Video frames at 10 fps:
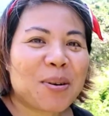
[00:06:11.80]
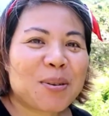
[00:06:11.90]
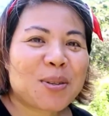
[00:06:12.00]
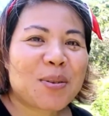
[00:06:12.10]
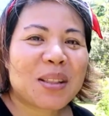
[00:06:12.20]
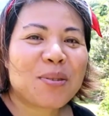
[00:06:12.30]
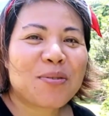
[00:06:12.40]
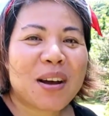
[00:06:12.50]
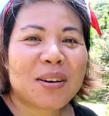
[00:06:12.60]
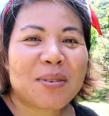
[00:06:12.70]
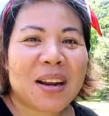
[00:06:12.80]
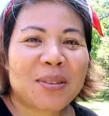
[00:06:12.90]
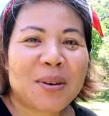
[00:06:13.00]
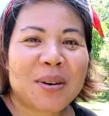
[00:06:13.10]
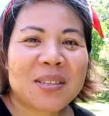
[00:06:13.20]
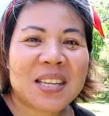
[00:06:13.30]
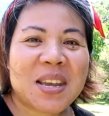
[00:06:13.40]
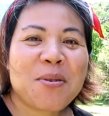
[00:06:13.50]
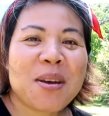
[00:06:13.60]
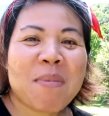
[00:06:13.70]
close ko na tong vlog ko na to. See
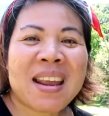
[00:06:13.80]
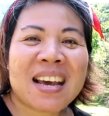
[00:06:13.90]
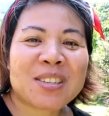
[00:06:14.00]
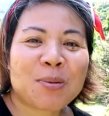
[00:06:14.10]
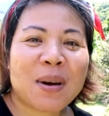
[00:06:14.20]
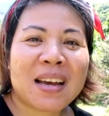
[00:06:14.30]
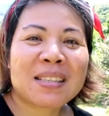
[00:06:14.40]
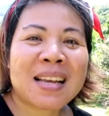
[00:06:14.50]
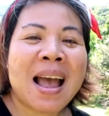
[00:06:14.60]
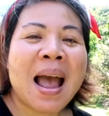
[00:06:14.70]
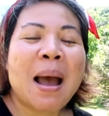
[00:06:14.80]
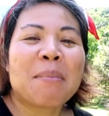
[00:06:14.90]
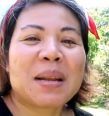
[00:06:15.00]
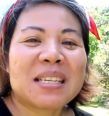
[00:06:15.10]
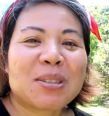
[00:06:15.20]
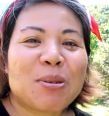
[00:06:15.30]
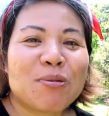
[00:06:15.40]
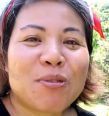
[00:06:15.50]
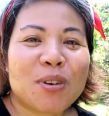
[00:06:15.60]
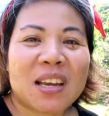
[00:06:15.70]
you in my next one. Please
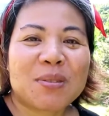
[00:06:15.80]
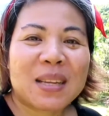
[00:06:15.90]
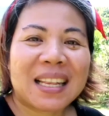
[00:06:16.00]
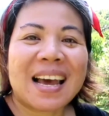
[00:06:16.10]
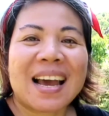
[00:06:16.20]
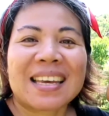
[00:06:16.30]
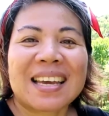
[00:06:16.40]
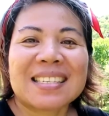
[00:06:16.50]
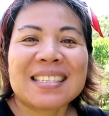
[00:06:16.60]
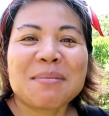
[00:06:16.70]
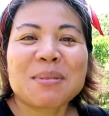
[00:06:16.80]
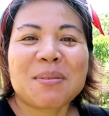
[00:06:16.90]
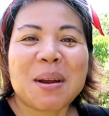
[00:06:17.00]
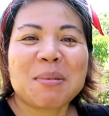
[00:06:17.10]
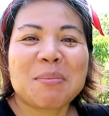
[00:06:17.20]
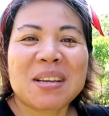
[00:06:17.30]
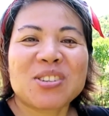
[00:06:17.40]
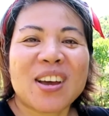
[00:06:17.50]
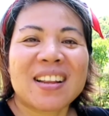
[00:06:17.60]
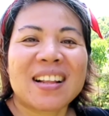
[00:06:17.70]
don't forget to like and subscribe to my
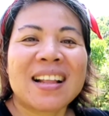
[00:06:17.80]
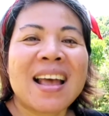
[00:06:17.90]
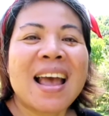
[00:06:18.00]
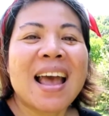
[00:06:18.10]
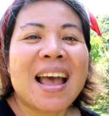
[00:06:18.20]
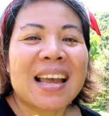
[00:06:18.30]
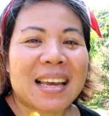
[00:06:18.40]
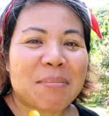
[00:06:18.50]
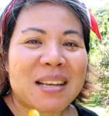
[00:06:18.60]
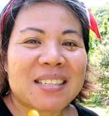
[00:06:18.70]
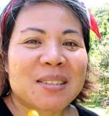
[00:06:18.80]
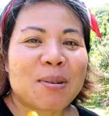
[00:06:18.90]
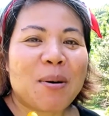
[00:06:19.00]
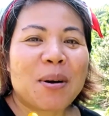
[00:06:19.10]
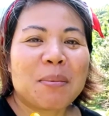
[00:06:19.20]
channel. God bless us all.